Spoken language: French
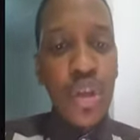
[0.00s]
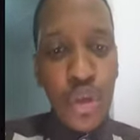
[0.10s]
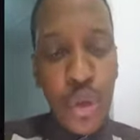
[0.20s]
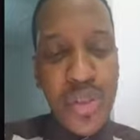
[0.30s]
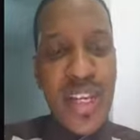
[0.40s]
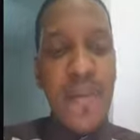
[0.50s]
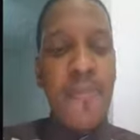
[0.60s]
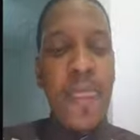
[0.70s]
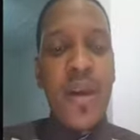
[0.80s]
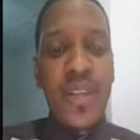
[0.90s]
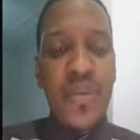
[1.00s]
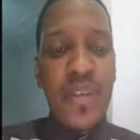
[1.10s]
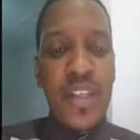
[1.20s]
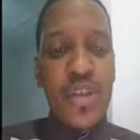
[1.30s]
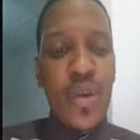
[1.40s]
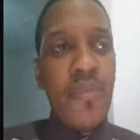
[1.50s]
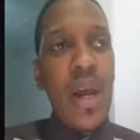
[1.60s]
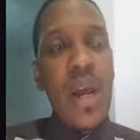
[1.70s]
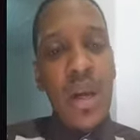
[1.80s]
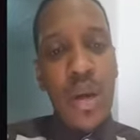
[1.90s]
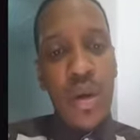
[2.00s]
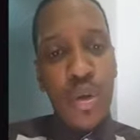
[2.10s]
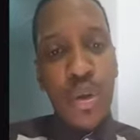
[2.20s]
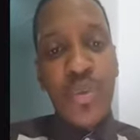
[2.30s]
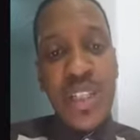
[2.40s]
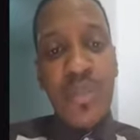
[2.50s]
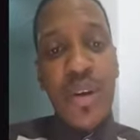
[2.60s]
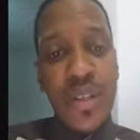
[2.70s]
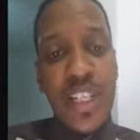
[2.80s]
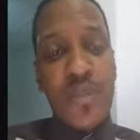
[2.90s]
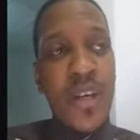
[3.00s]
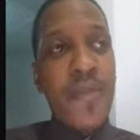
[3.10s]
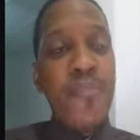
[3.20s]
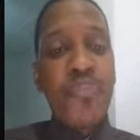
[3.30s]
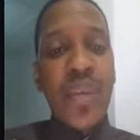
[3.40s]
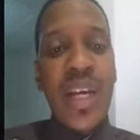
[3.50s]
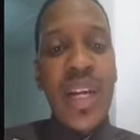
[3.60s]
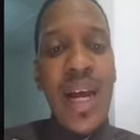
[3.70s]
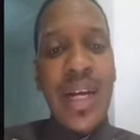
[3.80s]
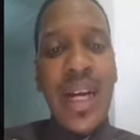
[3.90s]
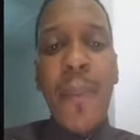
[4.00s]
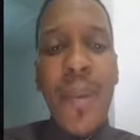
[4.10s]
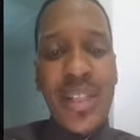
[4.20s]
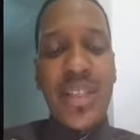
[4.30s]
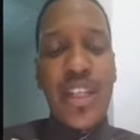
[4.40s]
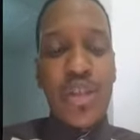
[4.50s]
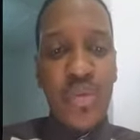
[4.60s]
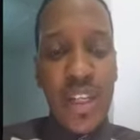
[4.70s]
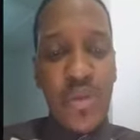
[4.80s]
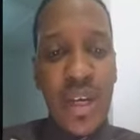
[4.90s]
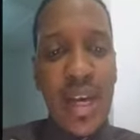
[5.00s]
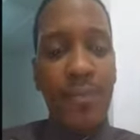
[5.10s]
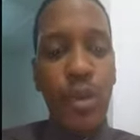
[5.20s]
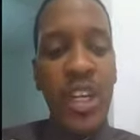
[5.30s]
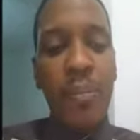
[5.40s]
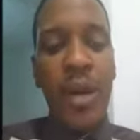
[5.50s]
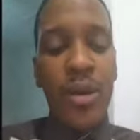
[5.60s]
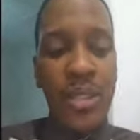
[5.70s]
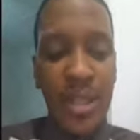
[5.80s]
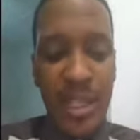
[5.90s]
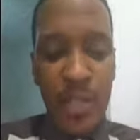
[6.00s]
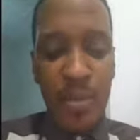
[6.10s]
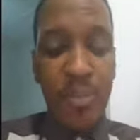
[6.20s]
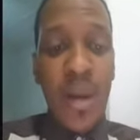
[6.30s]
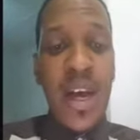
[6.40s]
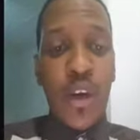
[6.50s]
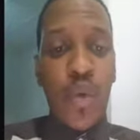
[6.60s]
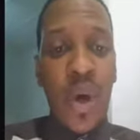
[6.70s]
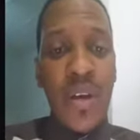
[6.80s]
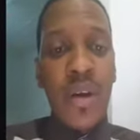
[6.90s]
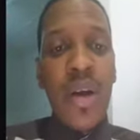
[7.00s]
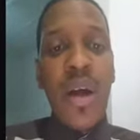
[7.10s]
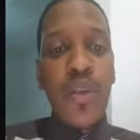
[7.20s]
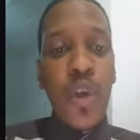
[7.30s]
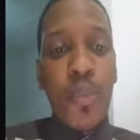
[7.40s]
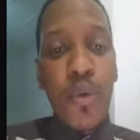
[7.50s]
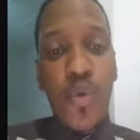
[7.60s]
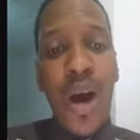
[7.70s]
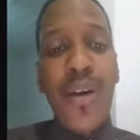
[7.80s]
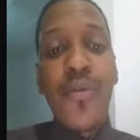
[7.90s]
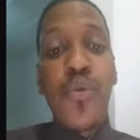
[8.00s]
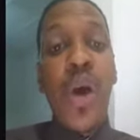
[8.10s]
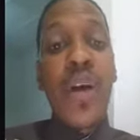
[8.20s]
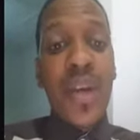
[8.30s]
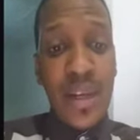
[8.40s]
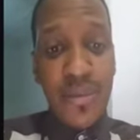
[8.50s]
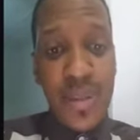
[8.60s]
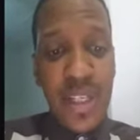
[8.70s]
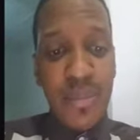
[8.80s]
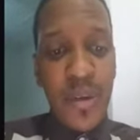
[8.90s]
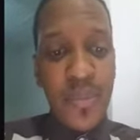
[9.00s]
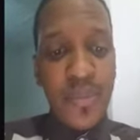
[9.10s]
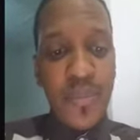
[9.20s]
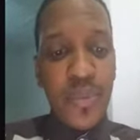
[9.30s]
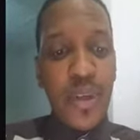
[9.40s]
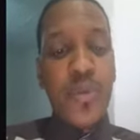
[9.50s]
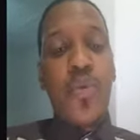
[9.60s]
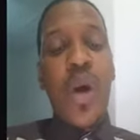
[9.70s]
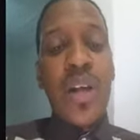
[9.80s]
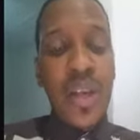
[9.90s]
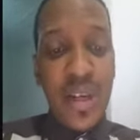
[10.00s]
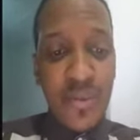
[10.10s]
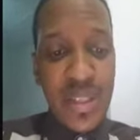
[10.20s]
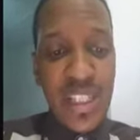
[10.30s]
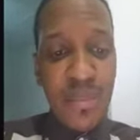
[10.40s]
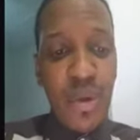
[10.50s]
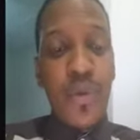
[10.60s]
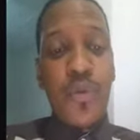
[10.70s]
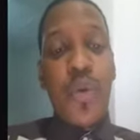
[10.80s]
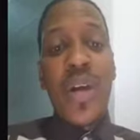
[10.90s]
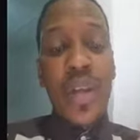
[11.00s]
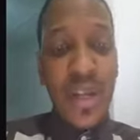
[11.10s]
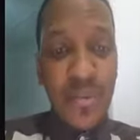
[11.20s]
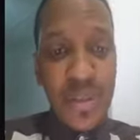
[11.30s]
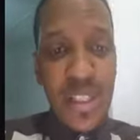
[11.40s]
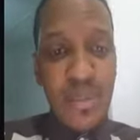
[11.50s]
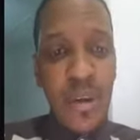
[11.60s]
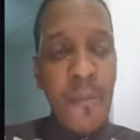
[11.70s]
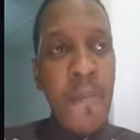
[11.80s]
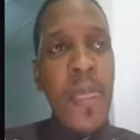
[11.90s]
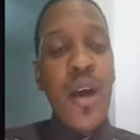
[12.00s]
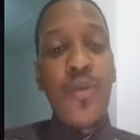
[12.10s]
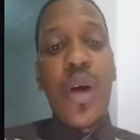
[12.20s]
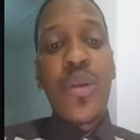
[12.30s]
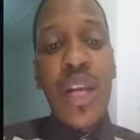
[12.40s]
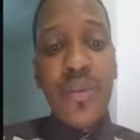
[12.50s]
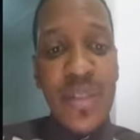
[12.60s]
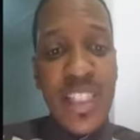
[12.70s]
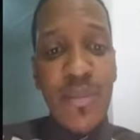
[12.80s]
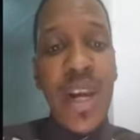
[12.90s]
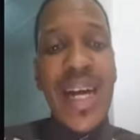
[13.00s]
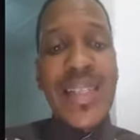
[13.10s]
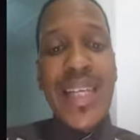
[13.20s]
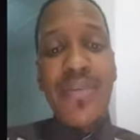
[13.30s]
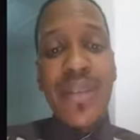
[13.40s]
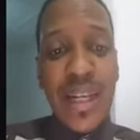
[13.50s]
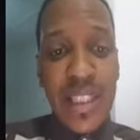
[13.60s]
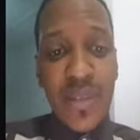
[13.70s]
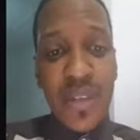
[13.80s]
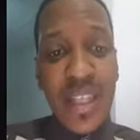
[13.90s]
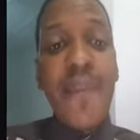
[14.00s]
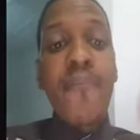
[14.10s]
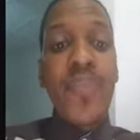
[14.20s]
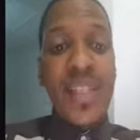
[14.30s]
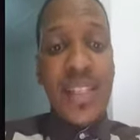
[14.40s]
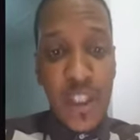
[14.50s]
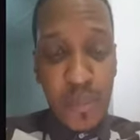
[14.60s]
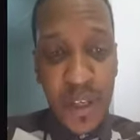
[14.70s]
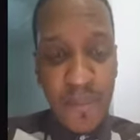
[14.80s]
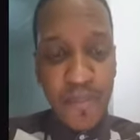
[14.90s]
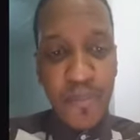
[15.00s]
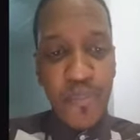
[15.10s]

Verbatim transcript: Deuxième définition, le, don du serment des esprits est la capacité surnaturelle donnée par le Saint-Esprit par un croyant de pouvoir voir dans l'invisible voir dans l'invisible, voir dans l'invisible, voir dans l'invisible l'activité des esprits,